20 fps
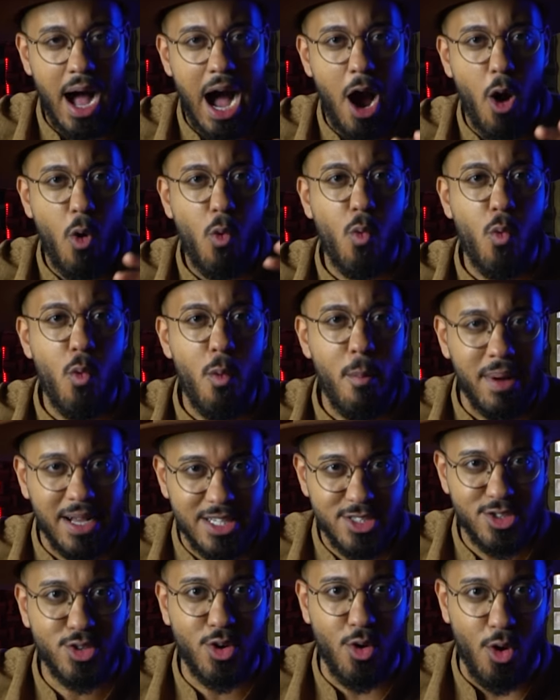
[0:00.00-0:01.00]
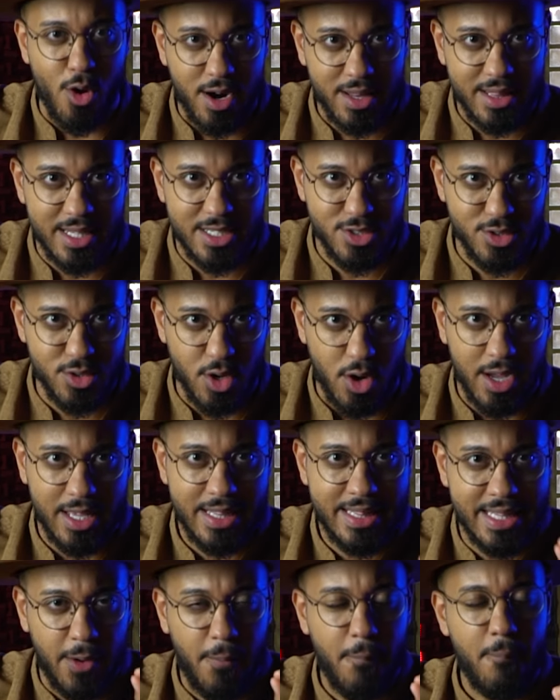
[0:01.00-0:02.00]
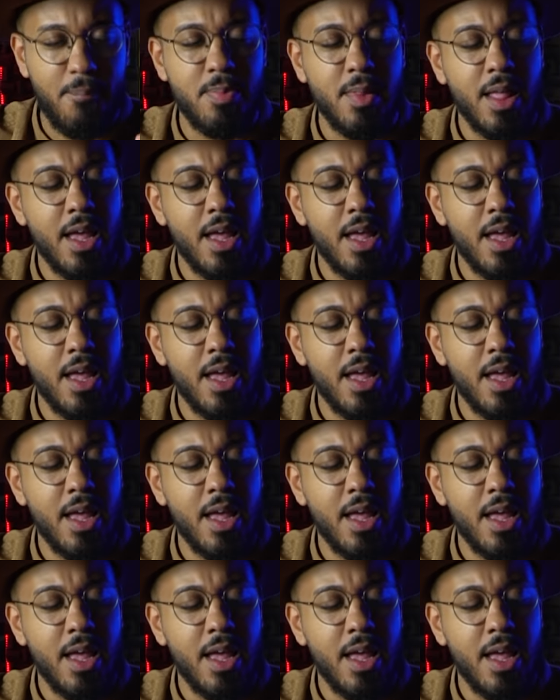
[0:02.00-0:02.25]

algumas cordas só. Então,